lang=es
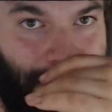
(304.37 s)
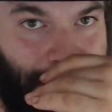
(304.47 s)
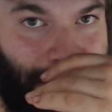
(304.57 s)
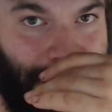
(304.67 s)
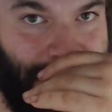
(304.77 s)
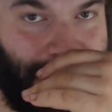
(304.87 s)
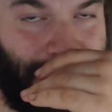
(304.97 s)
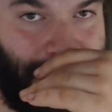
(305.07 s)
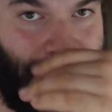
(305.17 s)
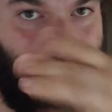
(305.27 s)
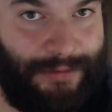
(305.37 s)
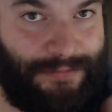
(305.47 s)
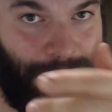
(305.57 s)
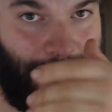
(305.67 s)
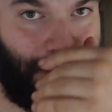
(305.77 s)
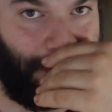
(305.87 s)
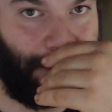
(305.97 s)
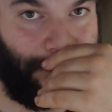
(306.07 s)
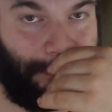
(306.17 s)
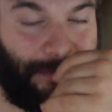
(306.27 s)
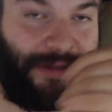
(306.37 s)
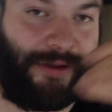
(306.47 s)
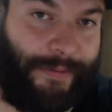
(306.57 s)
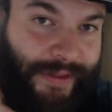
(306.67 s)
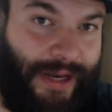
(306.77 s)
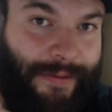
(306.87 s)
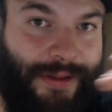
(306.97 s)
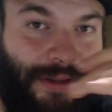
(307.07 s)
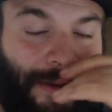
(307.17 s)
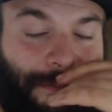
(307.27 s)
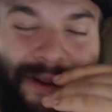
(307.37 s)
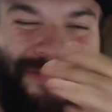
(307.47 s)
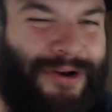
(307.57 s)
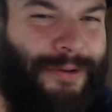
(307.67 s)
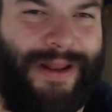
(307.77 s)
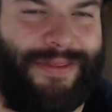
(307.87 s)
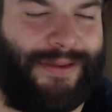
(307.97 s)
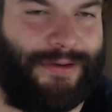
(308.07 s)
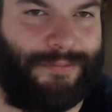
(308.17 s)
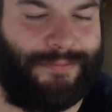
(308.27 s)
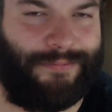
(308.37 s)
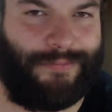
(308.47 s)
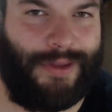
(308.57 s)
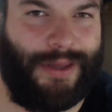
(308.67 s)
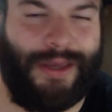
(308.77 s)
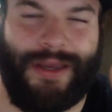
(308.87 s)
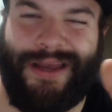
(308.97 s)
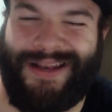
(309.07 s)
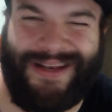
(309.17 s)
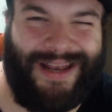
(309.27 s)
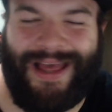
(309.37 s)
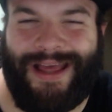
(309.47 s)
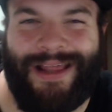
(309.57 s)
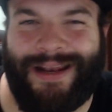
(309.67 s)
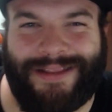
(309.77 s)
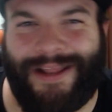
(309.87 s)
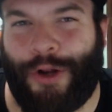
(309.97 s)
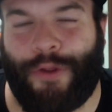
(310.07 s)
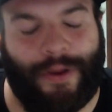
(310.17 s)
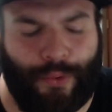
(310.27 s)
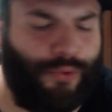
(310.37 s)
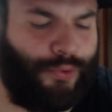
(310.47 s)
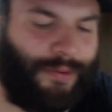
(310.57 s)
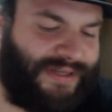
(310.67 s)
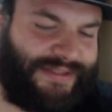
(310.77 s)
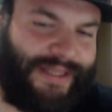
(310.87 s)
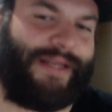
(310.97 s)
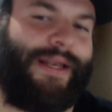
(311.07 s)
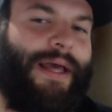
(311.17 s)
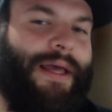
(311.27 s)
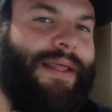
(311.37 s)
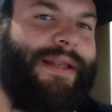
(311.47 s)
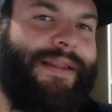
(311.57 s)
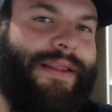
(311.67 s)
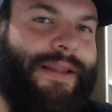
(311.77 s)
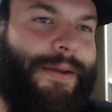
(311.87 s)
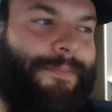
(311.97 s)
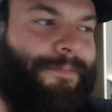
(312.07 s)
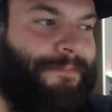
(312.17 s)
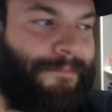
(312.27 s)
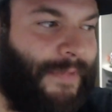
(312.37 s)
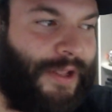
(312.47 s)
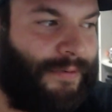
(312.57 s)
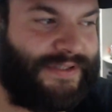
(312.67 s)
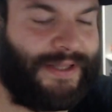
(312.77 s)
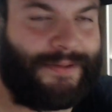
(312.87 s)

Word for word: euros el mismo juego. Que te lo vendan a 20. Pero no lo van a hacer. el catálogo de Wii U no va a estar en la, en la tienda. No va a estar.